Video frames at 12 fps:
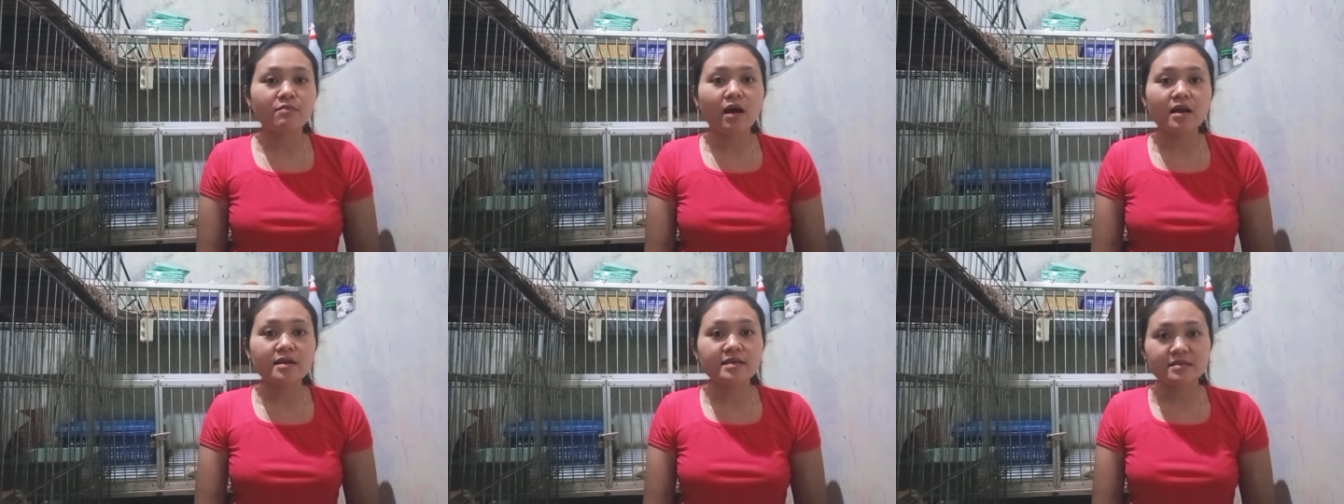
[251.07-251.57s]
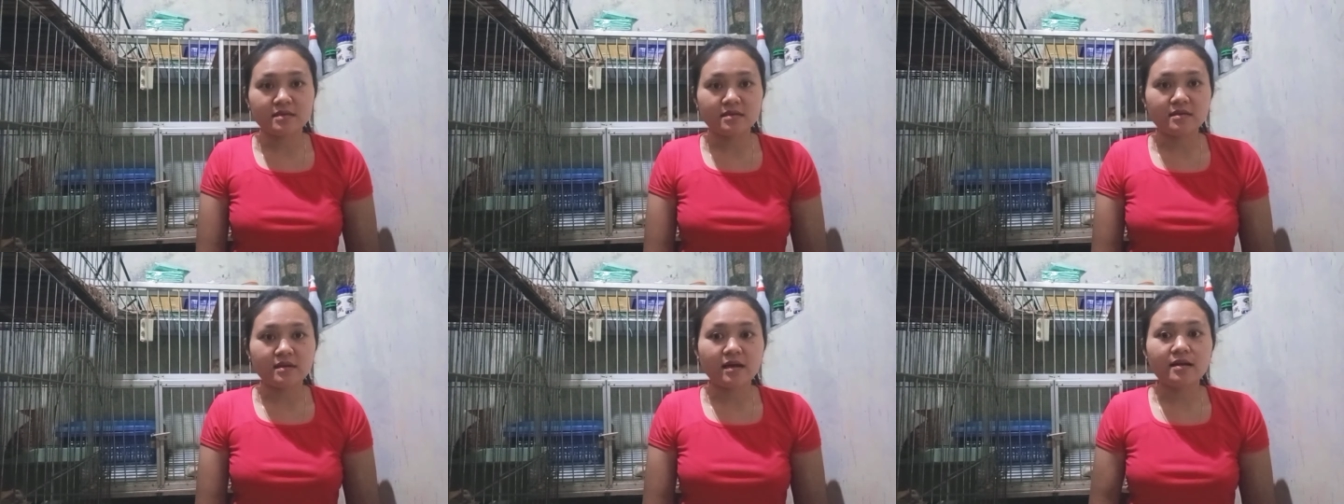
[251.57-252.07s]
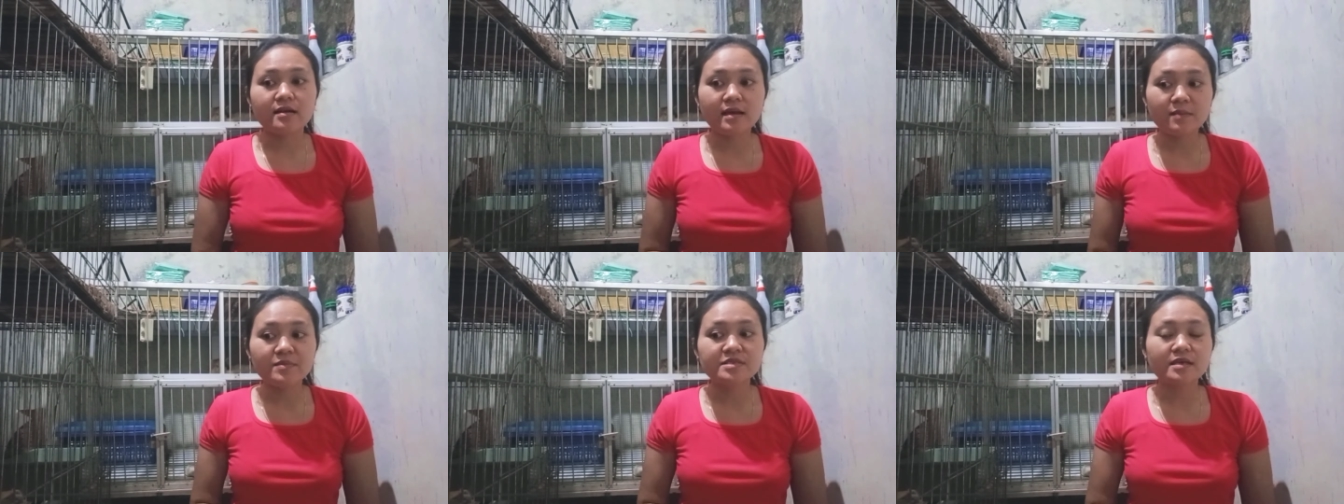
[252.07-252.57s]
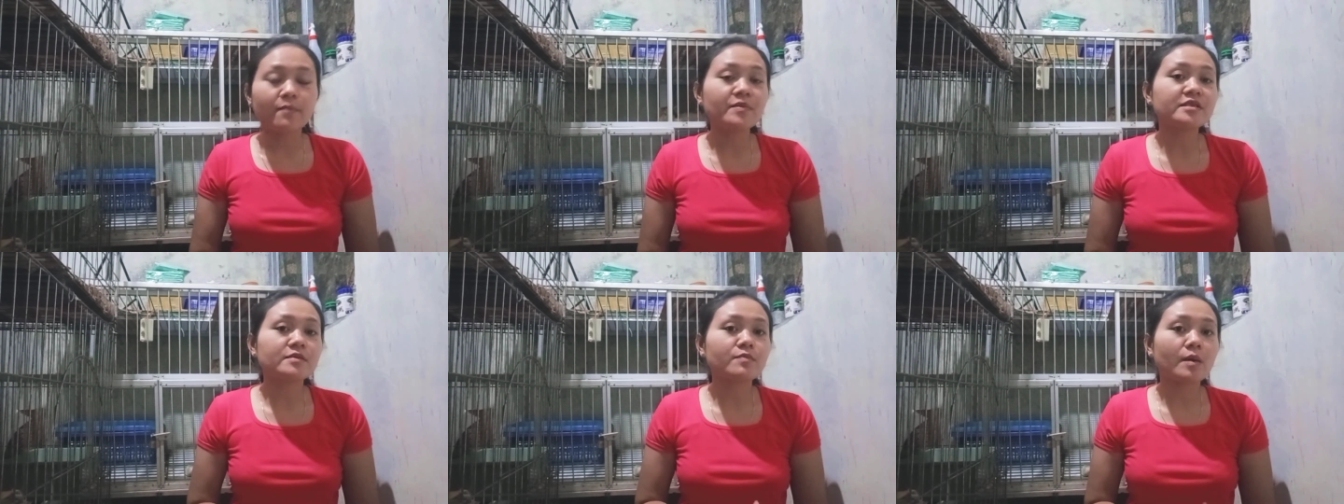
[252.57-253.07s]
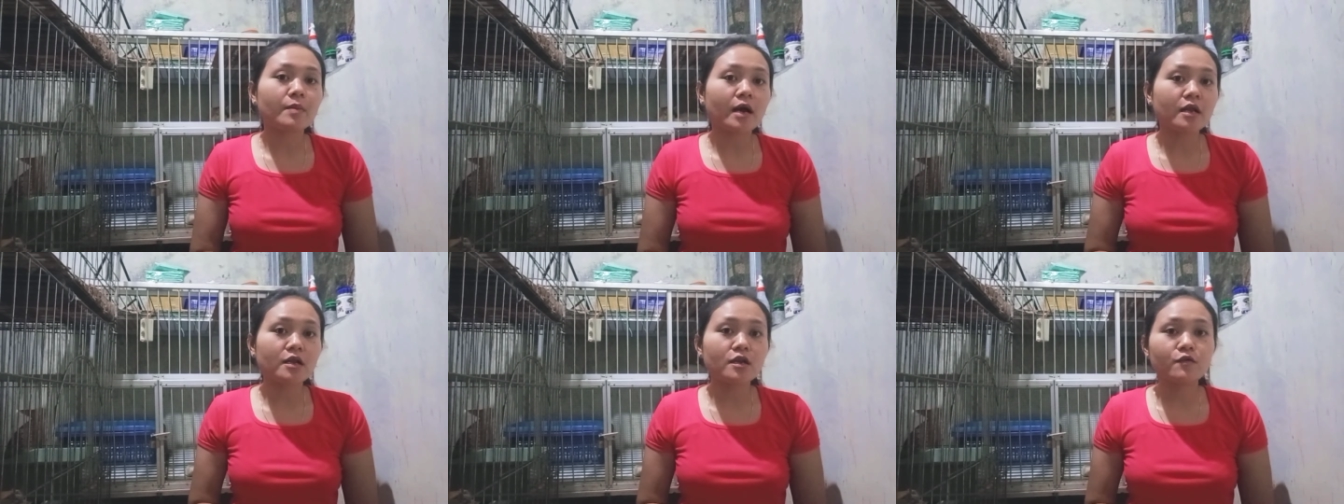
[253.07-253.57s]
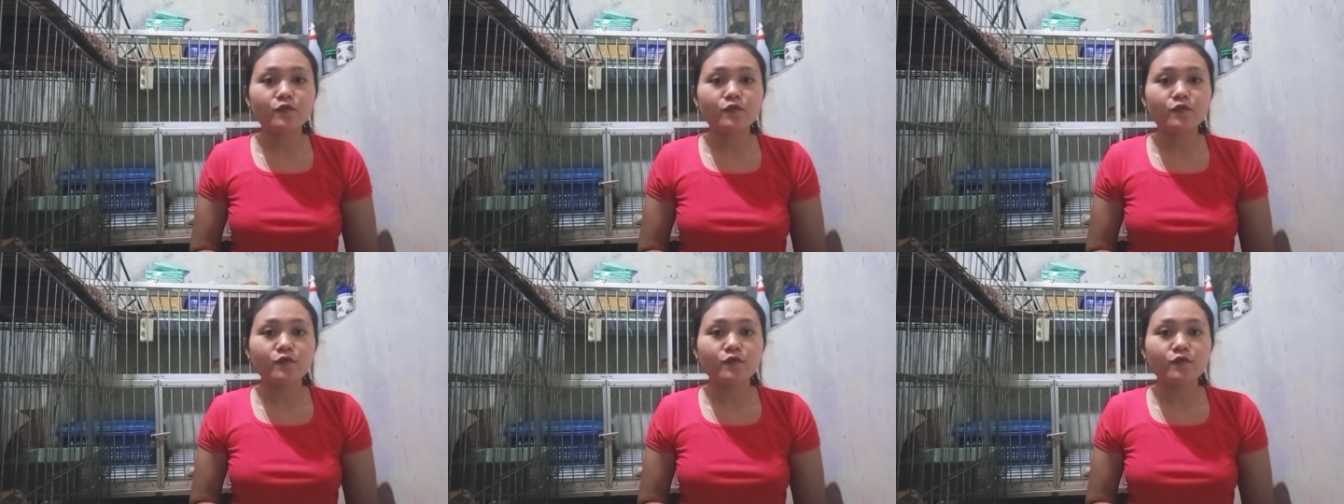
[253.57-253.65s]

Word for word: makanan kitten karena bisa menyebabkan